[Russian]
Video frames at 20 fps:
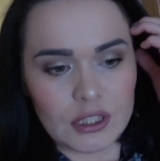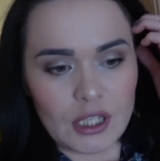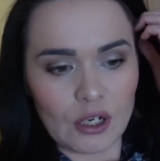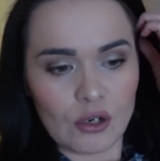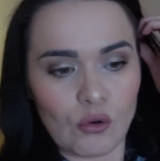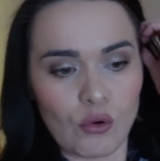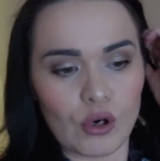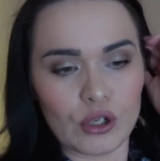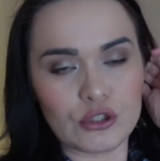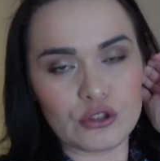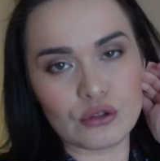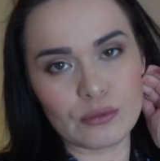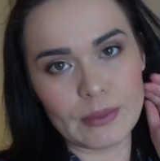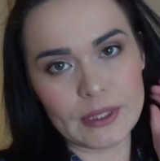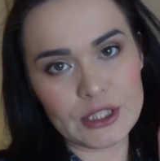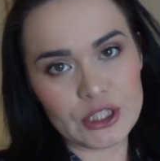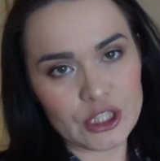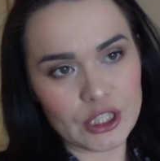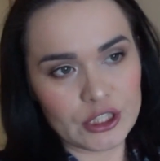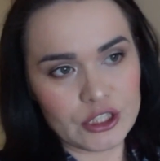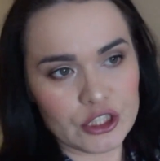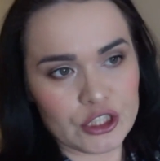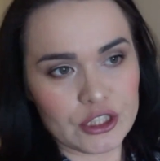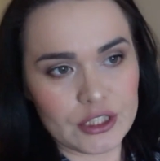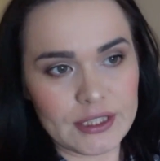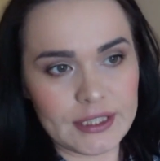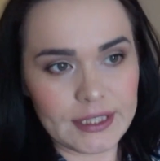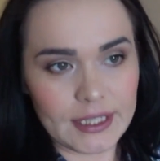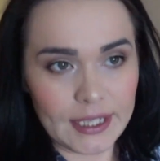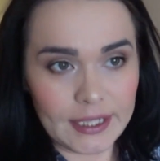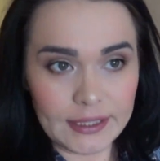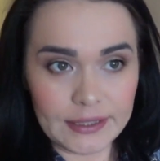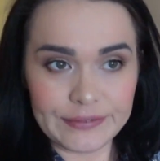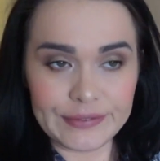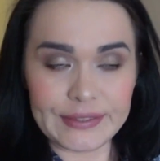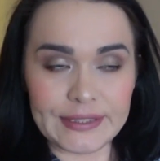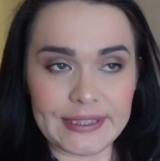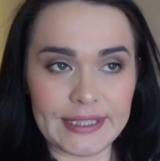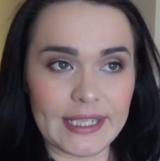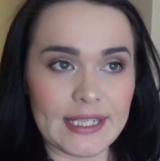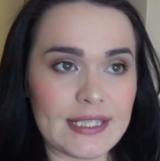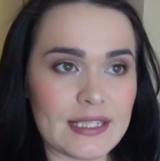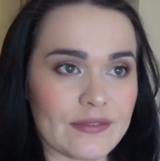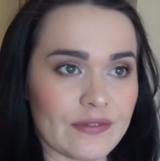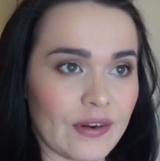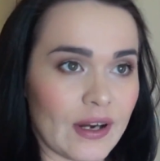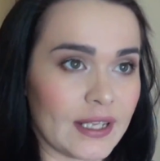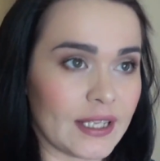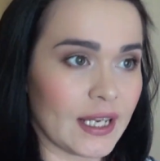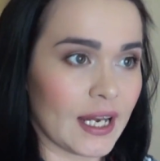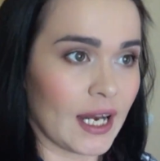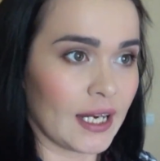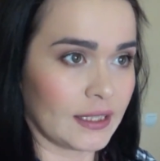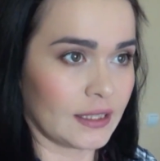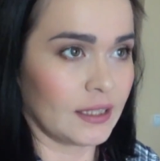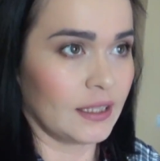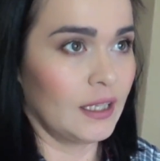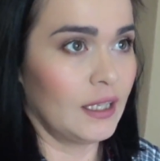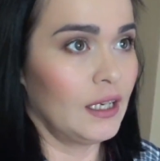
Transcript: такой сумасшедший день. Все звонят.